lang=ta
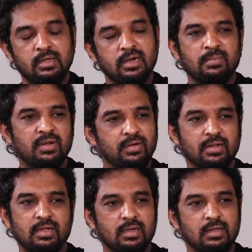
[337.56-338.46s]
நிறைய பேர்
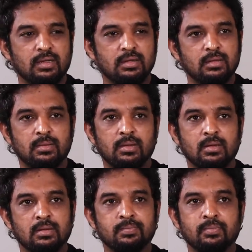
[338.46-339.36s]
வந்தாங்க
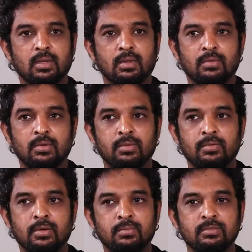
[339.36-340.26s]
அவர்
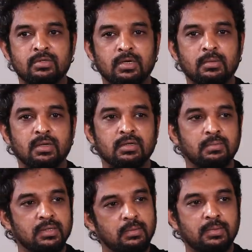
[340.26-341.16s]
வெறும் சினிமா
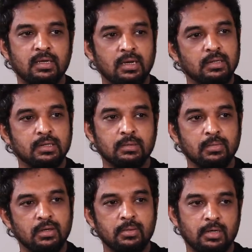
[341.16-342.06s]
சம்மந்தப்பட்ட
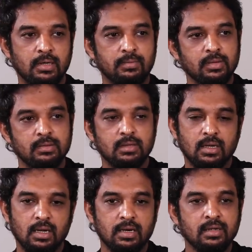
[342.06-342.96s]
ஆட்கள் மட்டும் இல்லாமல்
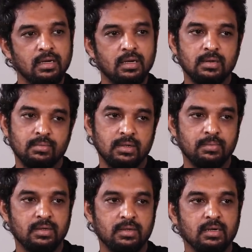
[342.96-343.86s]
அரசியல்
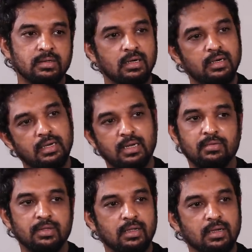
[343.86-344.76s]
சம்மந்தப்பட்ட ஆட்கள்
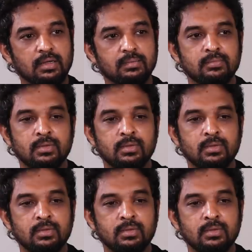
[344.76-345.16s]
நிறையா வந்தாங்க